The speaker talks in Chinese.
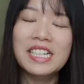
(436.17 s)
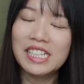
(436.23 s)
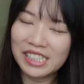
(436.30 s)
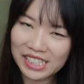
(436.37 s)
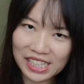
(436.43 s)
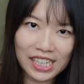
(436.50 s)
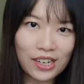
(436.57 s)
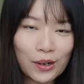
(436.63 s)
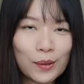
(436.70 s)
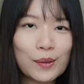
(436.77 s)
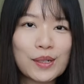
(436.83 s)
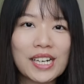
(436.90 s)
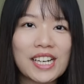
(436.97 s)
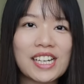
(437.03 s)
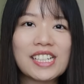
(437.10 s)
也
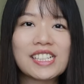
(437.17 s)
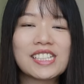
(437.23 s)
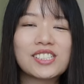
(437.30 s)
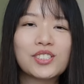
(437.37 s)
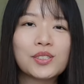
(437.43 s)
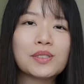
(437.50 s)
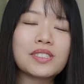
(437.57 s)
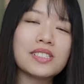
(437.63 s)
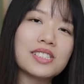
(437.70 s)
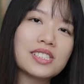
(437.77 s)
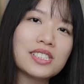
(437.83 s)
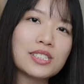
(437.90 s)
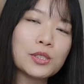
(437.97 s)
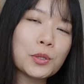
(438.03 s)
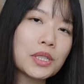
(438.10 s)
OK 了，就只
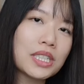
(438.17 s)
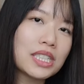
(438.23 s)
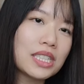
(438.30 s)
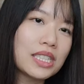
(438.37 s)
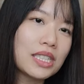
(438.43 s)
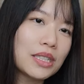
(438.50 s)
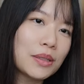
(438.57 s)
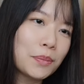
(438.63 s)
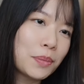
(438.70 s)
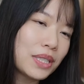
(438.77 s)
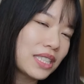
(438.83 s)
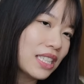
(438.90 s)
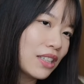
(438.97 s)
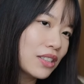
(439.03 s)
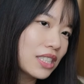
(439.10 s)
是会比
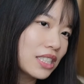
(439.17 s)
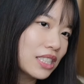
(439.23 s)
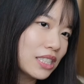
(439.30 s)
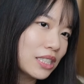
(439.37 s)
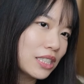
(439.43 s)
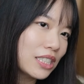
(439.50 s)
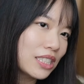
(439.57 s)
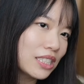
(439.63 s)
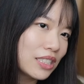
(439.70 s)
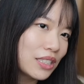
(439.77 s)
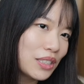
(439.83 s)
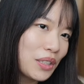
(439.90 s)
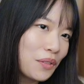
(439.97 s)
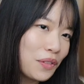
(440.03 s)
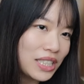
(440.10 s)
较的
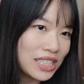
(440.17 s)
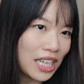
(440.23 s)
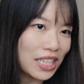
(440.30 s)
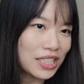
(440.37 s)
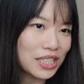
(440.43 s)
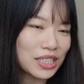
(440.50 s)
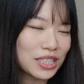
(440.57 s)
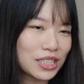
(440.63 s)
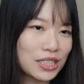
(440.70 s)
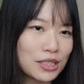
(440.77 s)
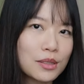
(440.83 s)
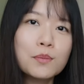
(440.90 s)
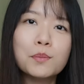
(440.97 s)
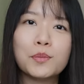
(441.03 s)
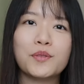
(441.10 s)
非常的
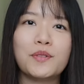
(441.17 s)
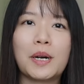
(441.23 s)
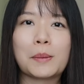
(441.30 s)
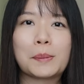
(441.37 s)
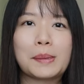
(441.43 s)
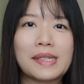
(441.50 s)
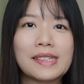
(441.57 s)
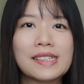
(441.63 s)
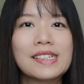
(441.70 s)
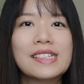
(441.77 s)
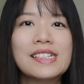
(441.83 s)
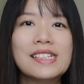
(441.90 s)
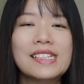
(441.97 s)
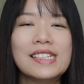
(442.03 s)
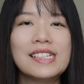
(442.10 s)
不方便。
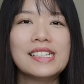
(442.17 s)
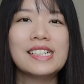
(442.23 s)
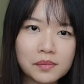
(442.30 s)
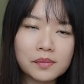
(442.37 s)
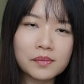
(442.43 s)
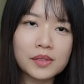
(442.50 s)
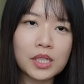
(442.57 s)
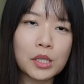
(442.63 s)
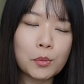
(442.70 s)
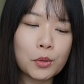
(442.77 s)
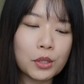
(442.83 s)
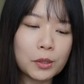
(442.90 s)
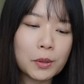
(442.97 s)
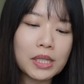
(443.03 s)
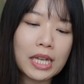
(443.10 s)
不
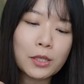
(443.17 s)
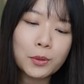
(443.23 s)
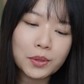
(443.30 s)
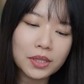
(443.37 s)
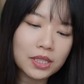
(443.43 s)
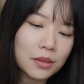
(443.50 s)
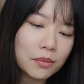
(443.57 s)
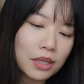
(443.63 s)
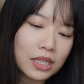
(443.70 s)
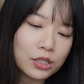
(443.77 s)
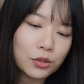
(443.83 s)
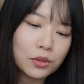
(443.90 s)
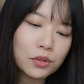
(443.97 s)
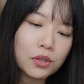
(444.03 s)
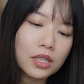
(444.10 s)
过因为来旅行嘛，
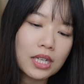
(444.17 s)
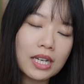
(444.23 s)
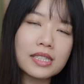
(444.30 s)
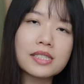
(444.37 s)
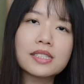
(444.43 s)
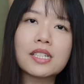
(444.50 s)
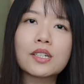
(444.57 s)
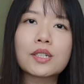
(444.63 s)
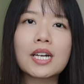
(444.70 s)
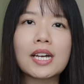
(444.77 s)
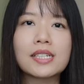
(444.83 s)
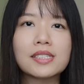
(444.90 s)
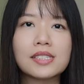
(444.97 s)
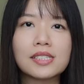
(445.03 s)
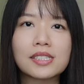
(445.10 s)
最重要还是要
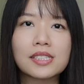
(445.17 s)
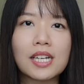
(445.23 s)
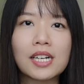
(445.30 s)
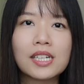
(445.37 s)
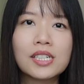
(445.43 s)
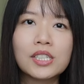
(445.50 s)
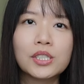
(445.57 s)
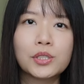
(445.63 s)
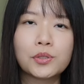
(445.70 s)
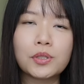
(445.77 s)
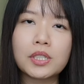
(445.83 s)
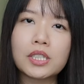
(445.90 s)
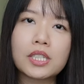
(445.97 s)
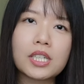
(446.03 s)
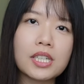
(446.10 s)
开心啦，所
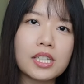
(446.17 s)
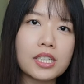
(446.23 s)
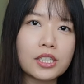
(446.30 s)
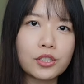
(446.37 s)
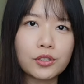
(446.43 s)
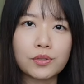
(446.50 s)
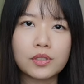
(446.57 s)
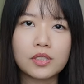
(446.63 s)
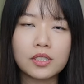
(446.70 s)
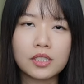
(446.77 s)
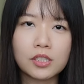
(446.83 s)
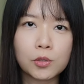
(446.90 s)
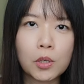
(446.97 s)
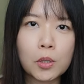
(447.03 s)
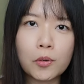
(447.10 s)
以可以就是
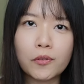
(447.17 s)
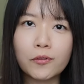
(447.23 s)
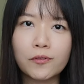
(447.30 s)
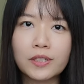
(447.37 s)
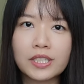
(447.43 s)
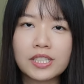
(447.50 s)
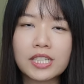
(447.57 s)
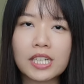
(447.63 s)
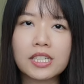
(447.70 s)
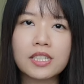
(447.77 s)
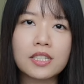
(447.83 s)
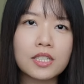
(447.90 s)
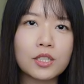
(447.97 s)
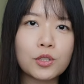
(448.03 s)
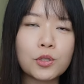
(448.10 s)
希望我分享的
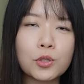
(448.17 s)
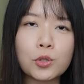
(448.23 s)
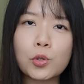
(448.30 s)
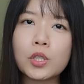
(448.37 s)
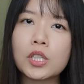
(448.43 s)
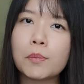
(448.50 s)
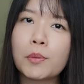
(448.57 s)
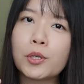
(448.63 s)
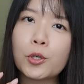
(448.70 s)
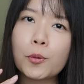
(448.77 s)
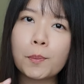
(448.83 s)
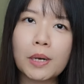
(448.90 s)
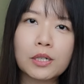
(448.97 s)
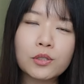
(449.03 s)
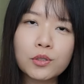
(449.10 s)
资讯对你们有
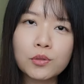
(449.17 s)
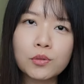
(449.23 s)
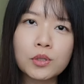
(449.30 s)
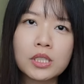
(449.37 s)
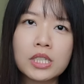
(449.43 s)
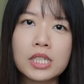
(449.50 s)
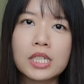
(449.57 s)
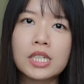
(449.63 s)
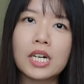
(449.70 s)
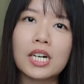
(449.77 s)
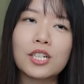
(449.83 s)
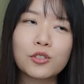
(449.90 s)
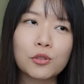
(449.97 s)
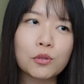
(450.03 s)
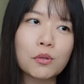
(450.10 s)
帮助
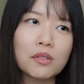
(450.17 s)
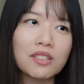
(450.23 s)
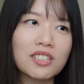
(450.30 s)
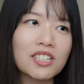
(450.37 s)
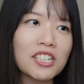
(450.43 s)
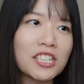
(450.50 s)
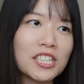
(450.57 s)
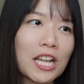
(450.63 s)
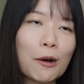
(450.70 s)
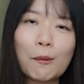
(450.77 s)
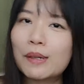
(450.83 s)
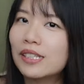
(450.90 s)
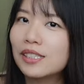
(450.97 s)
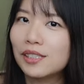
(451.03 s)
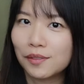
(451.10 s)
啊。中国是一个很好
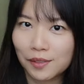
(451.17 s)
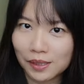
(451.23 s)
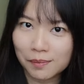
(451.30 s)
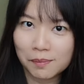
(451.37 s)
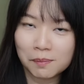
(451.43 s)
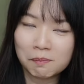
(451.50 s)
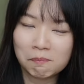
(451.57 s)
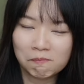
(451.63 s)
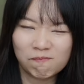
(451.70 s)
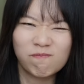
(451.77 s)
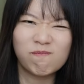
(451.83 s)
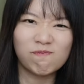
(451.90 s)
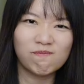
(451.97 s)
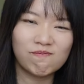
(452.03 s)
玩的地方，